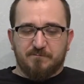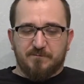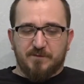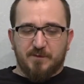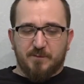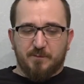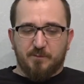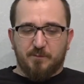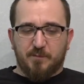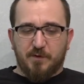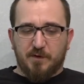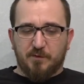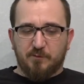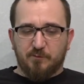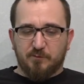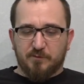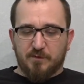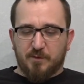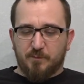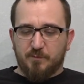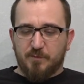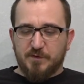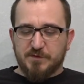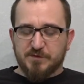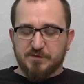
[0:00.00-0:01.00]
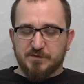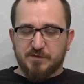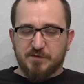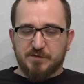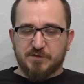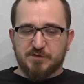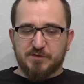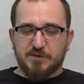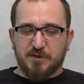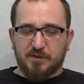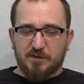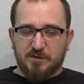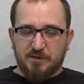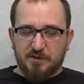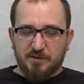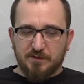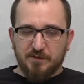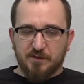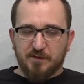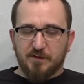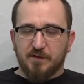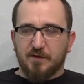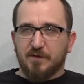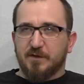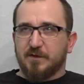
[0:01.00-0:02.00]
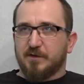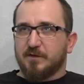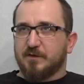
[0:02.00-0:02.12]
вам пойдут обычные чернила,